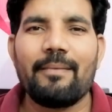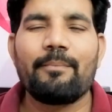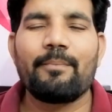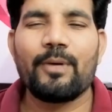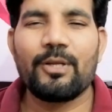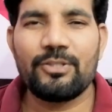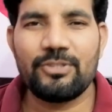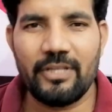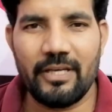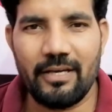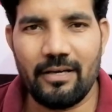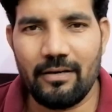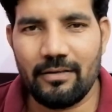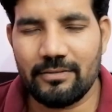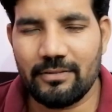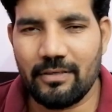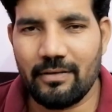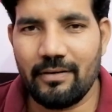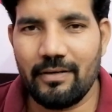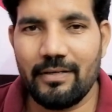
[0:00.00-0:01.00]
మీరు
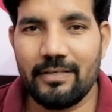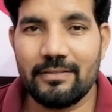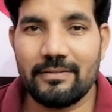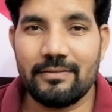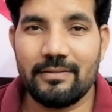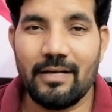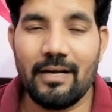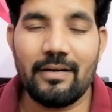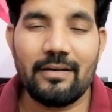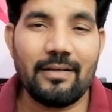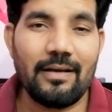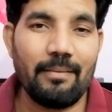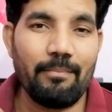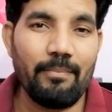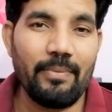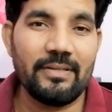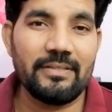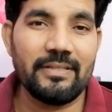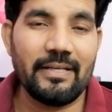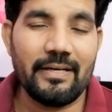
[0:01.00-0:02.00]
చేయగలుగుతారు ఇట్ ఈస్ నాట్
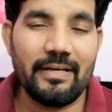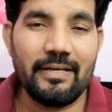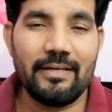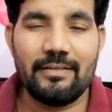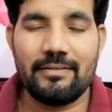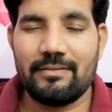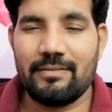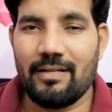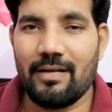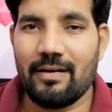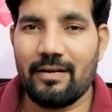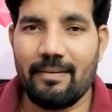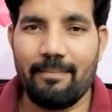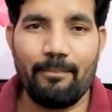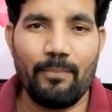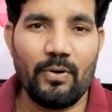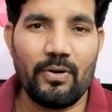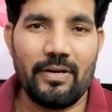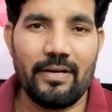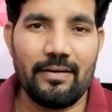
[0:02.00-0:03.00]
కంపల్సరీ ఇట్ ఈస్ నాట్
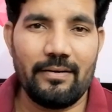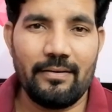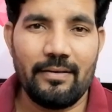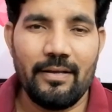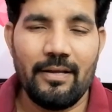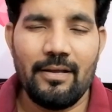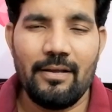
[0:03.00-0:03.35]
ఇంపార్టెంట్